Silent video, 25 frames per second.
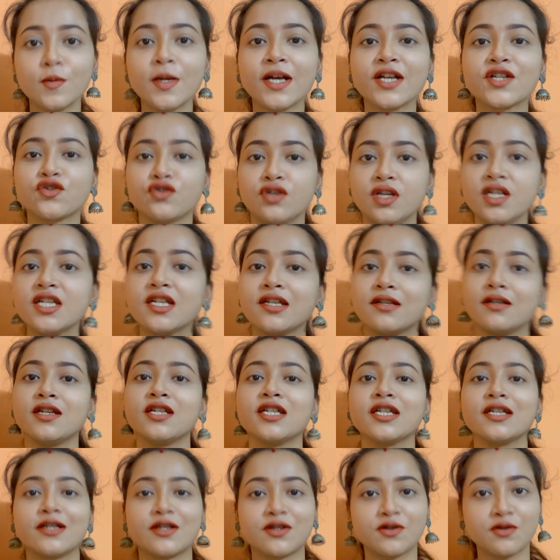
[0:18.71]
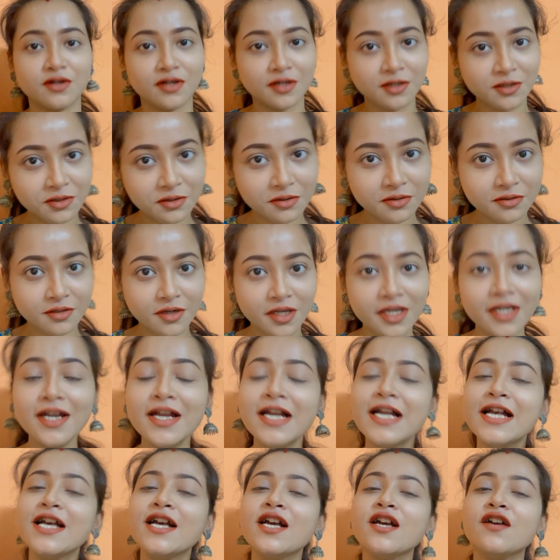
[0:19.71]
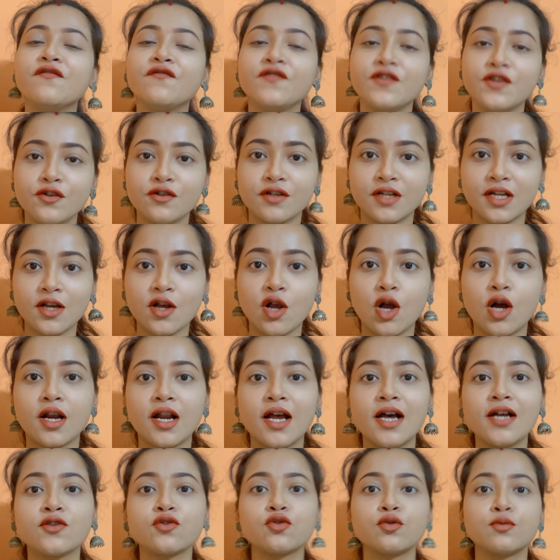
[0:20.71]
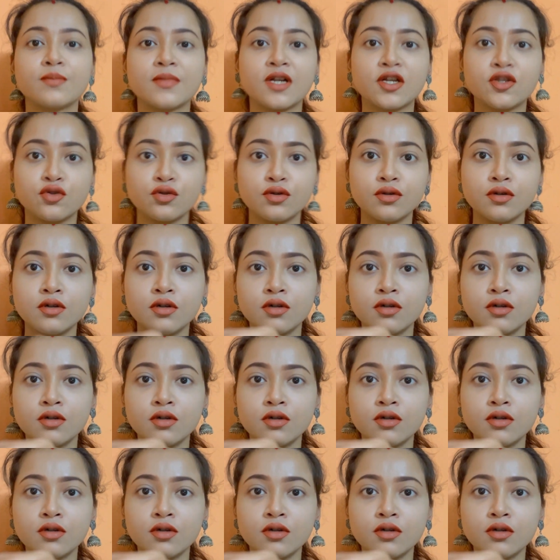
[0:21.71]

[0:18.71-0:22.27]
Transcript: করবো অ্যাকচুয়ালি সেটা শেয়ার করার জন্যই ভিডিওটা করা তোমরা তো